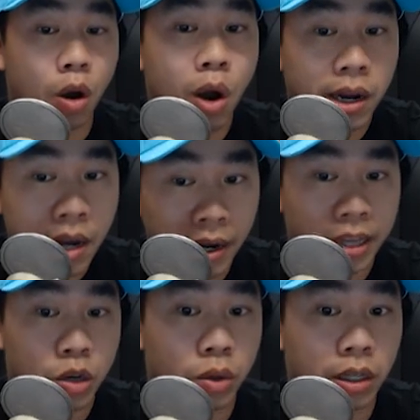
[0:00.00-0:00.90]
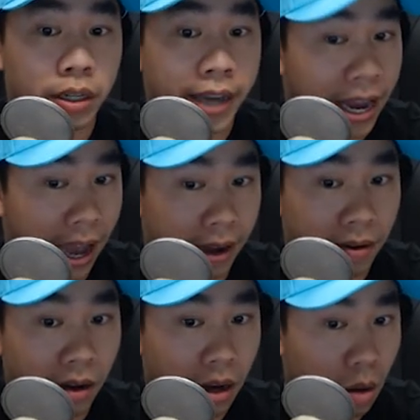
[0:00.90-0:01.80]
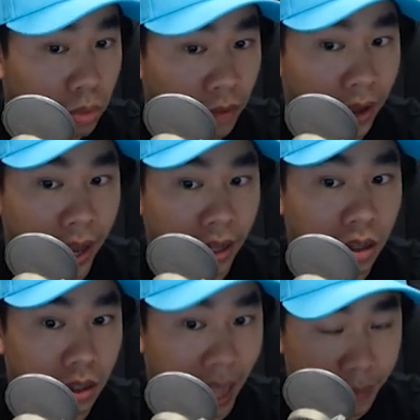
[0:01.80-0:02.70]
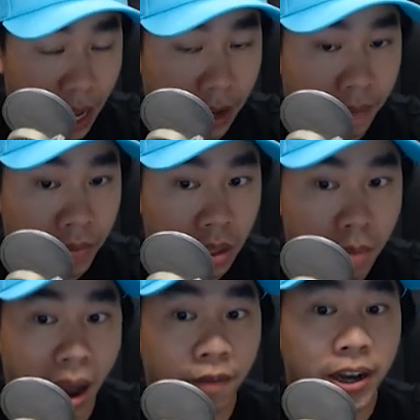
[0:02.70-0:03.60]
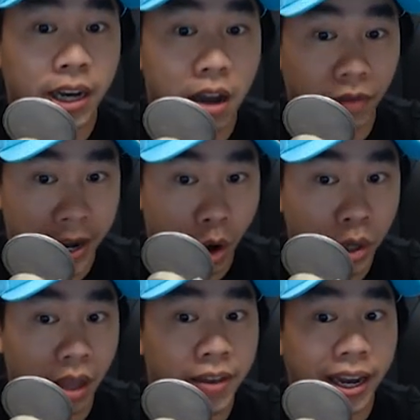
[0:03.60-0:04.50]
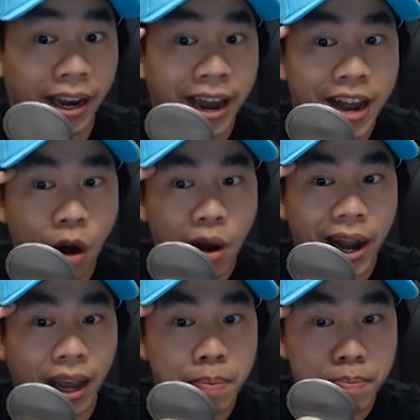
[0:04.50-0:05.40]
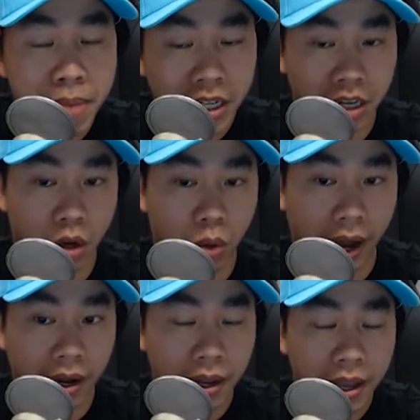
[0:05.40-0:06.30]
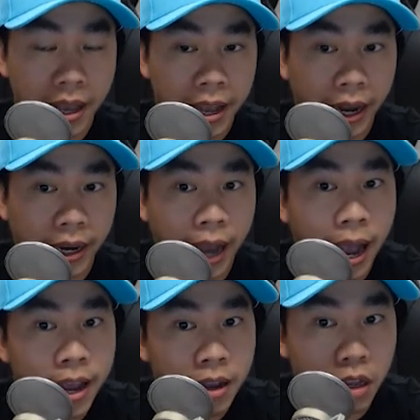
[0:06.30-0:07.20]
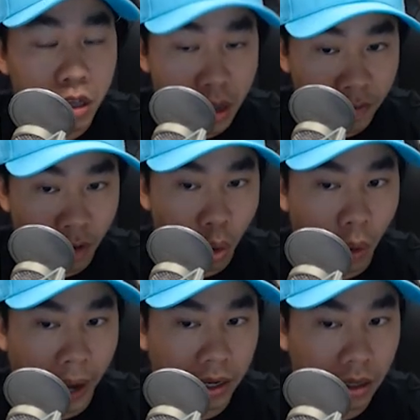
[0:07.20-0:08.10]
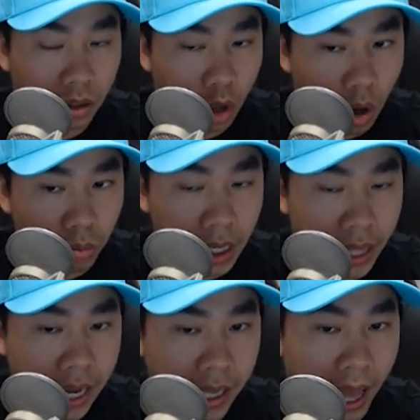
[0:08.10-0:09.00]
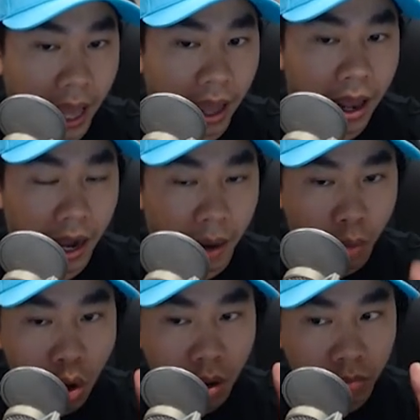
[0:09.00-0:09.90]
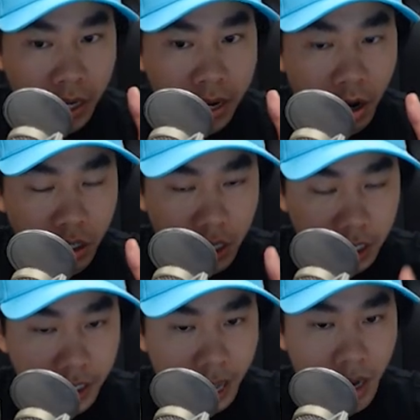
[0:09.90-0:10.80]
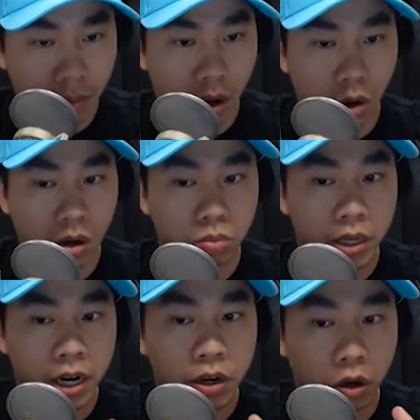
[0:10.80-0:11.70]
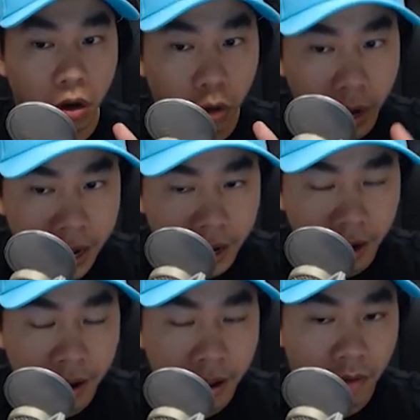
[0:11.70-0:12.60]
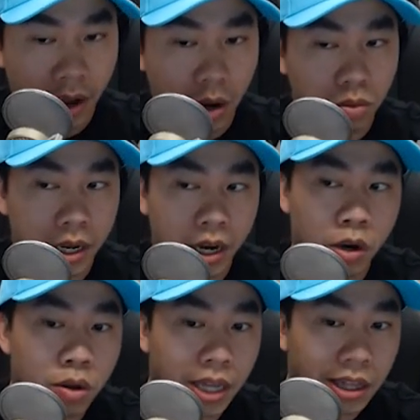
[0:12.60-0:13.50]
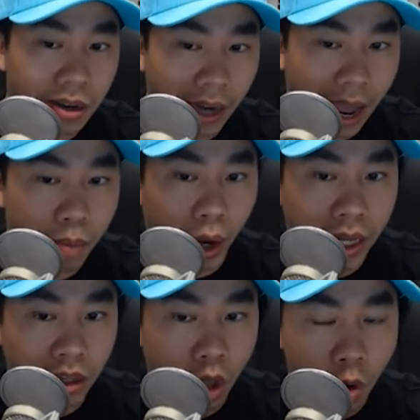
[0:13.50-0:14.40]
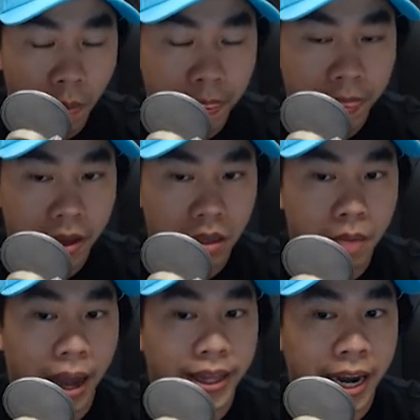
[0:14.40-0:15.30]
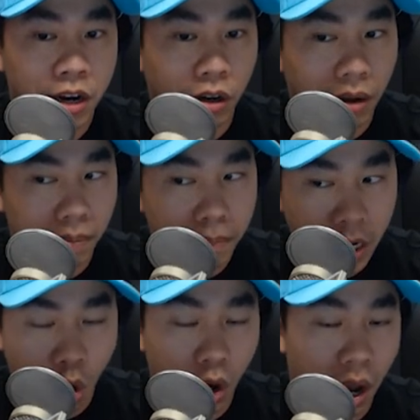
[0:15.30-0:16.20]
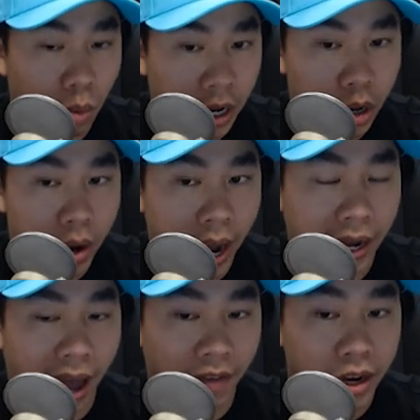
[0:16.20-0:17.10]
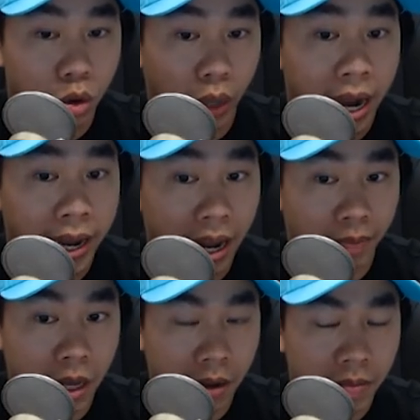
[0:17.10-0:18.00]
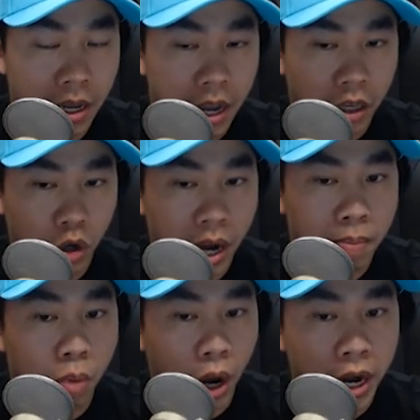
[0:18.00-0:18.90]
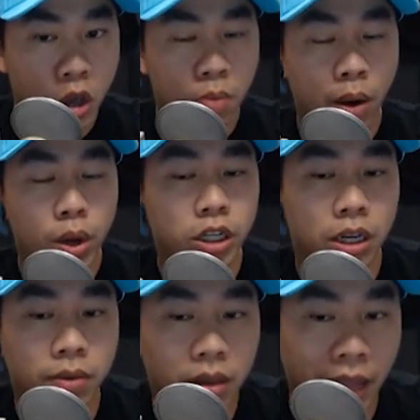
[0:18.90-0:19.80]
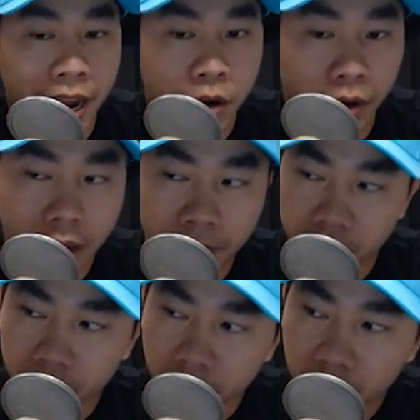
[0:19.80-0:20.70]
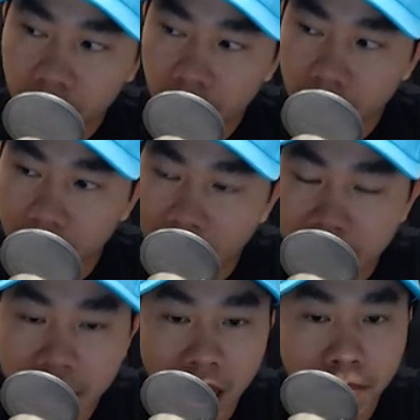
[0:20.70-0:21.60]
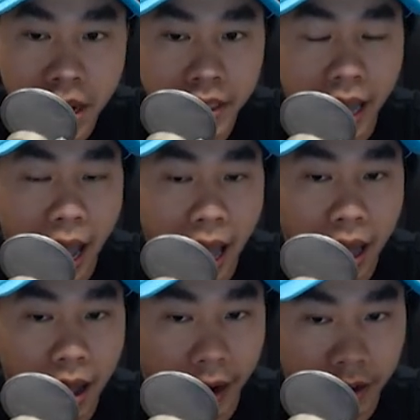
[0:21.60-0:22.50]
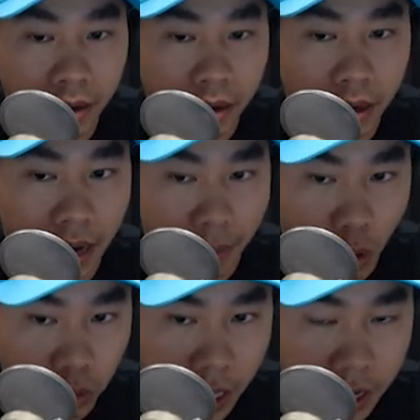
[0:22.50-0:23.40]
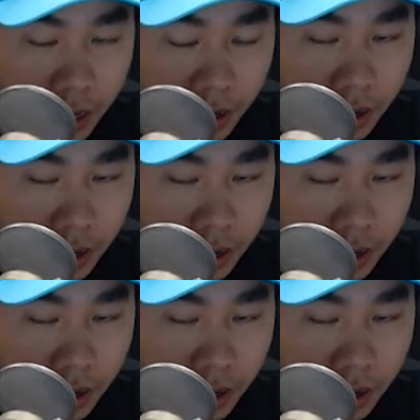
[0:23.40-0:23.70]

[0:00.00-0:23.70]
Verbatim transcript: có rất là nhiều người ghét ảnh không thích về ảnh tạm thời nhưng mà ảnh phải cần phải nói tại vì cái đó là cái mission của ảnh cái nhiệm vụ của ảnh cho công ty Tesla là muốn công ty nó sustainable công ty nó được green và công ty đó hướng tới tương lai một cách tốt nhưng mà anh thấy được Bitcoin không có cái điều này là anh phải điều chỉnh ngay lập tức cho nên một cái điều mà quý anh chị thấy được đó anh Elon Musk ảnh làm công ty